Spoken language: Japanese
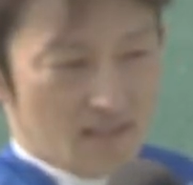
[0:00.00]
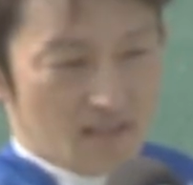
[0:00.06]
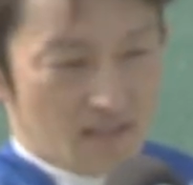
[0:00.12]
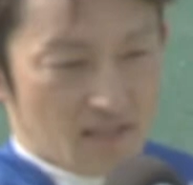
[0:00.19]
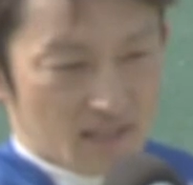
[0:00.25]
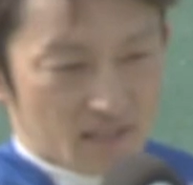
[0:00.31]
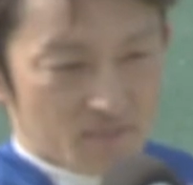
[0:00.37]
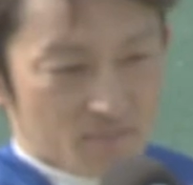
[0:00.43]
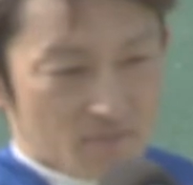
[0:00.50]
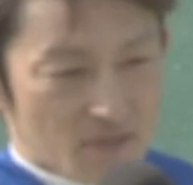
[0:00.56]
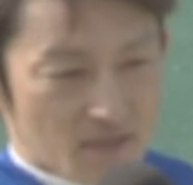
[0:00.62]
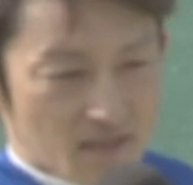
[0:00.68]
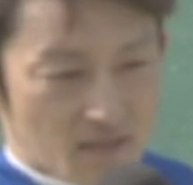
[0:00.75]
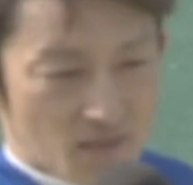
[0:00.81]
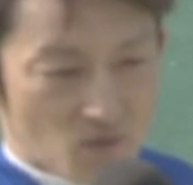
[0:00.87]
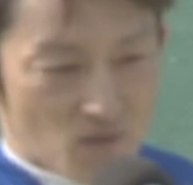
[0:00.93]
はい、
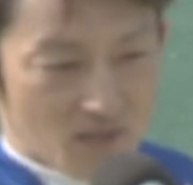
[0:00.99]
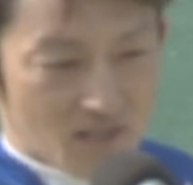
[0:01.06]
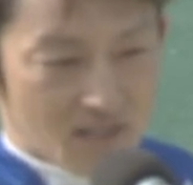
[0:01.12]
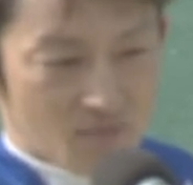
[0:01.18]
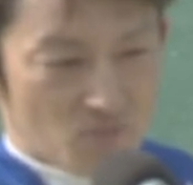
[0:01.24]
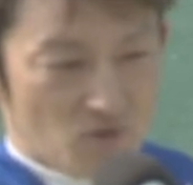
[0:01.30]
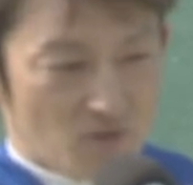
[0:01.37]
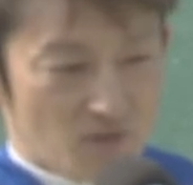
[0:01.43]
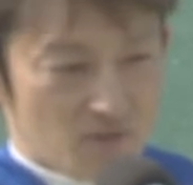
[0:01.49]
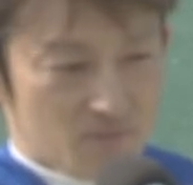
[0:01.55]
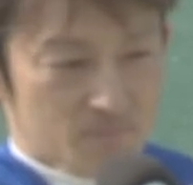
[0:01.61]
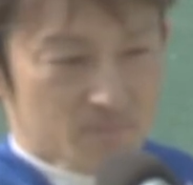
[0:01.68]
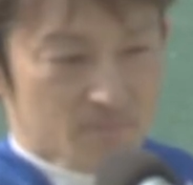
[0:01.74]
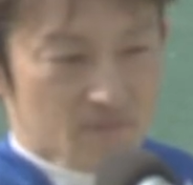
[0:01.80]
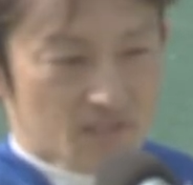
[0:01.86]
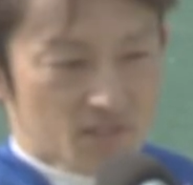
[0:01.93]
えー、これからも
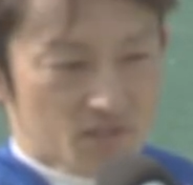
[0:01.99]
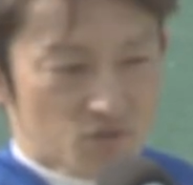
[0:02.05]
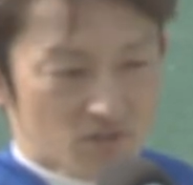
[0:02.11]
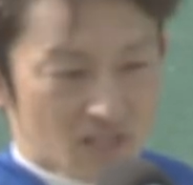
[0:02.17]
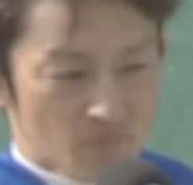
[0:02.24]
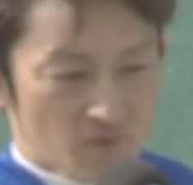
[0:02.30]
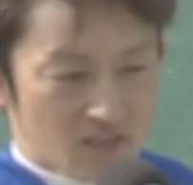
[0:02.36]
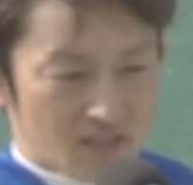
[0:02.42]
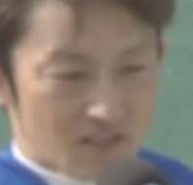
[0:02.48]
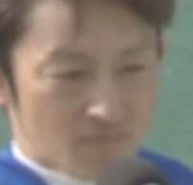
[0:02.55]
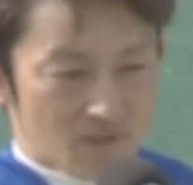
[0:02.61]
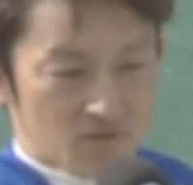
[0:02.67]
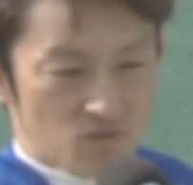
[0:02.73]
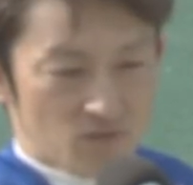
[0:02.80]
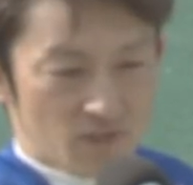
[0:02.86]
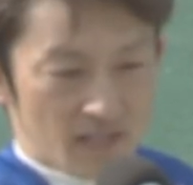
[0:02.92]
一生懸命頑張
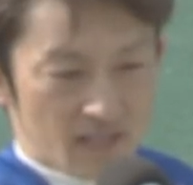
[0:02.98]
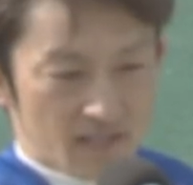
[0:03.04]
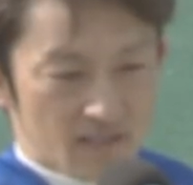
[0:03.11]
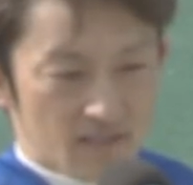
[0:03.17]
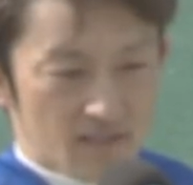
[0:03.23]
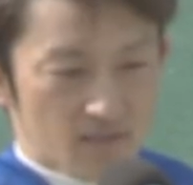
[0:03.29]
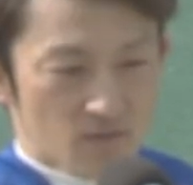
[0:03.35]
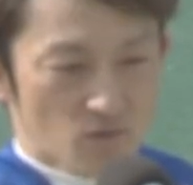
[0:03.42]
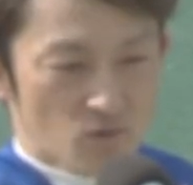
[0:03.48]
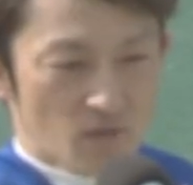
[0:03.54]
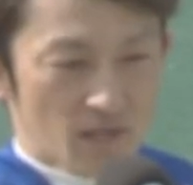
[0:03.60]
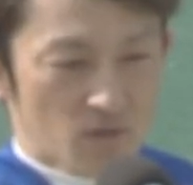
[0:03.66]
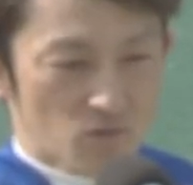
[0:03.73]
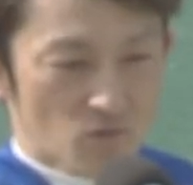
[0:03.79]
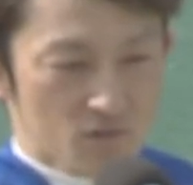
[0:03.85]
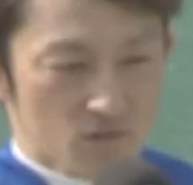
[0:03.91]
るので応援
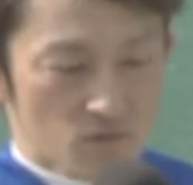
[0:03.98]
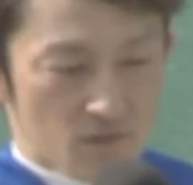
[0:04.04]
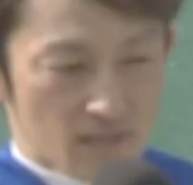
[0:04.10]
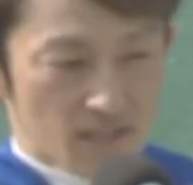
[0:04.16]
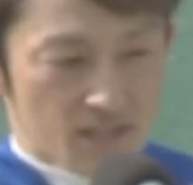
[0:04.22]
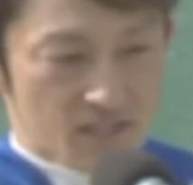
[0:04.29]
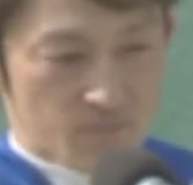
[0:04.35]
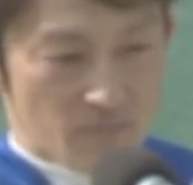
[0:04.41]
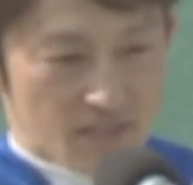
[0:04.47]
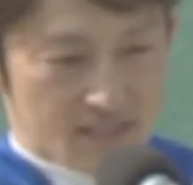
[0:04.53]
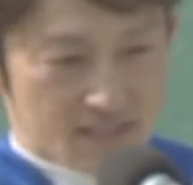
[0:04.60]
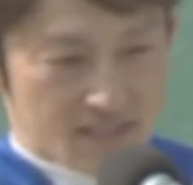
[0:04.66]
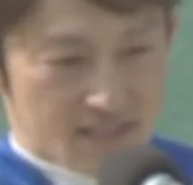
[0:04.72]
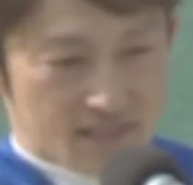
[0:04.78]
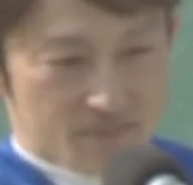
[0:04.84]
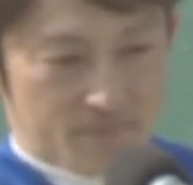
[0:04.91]
よろしくお願いしま
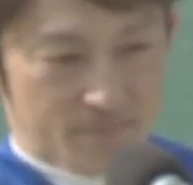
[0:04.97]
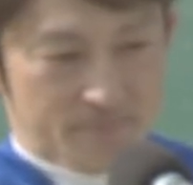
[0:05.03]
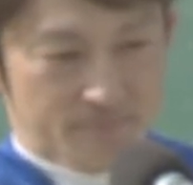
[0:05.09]
す